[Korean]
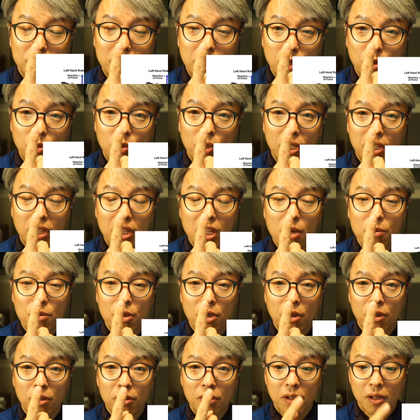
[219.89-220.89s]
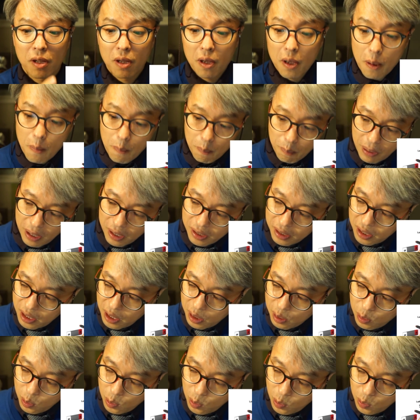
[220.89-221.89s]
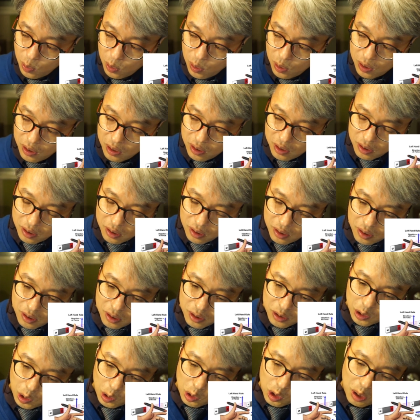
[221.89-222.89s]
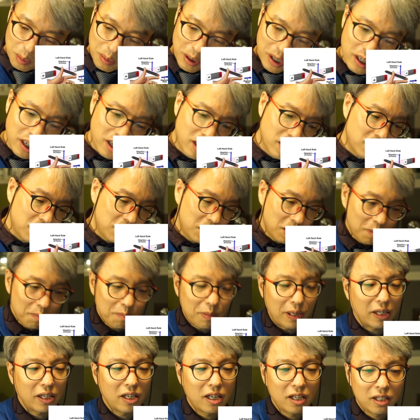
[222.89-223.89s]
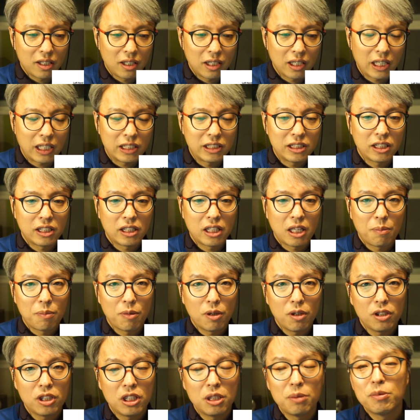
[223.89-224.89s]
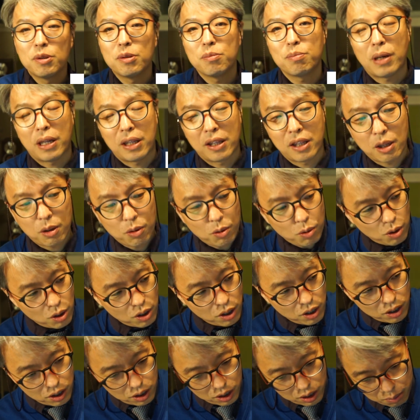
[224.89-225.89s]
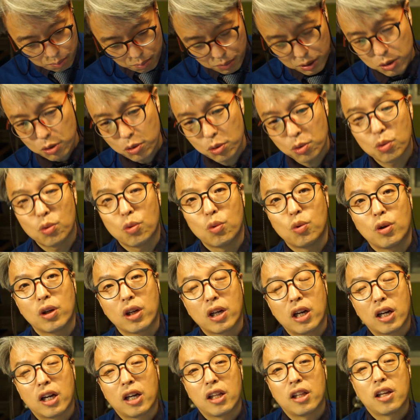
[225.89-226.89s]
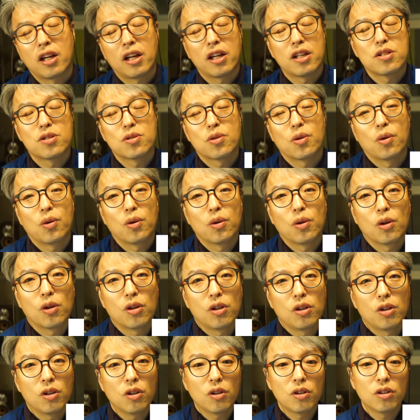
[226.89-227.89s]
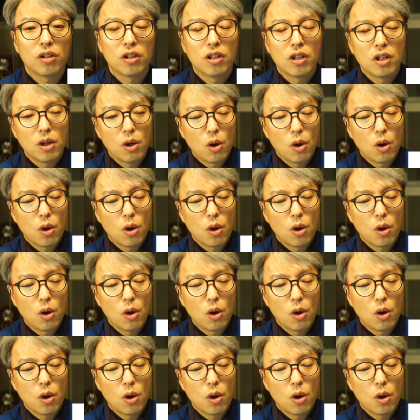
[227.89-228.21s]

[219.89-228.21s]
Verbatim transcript: 작용했다면 반대로 어, 전류의 방향이 이런 방향을 가지게 되면 힘은 반대로 밑으로 가게 되겠죠. 이런